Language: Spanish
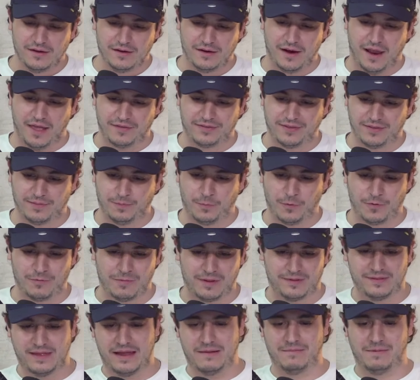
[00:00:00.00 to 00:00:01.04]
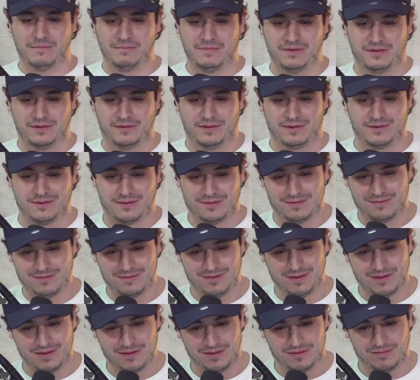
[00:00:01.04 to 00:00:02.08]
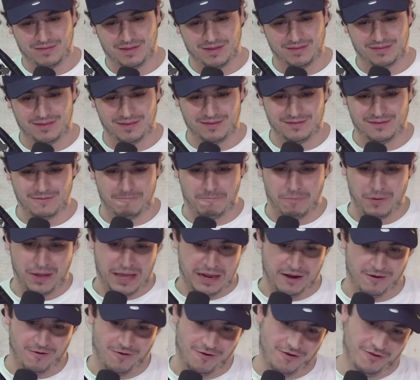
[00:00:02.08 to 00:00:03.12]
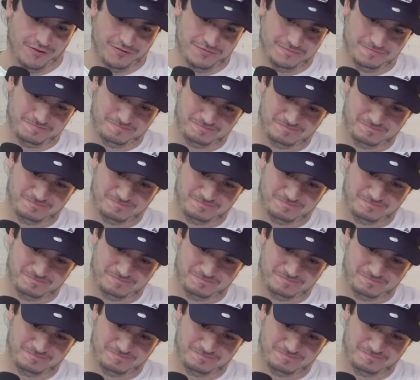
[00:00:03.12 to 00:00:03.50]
Gracias por mandarme mis tintes de pelo.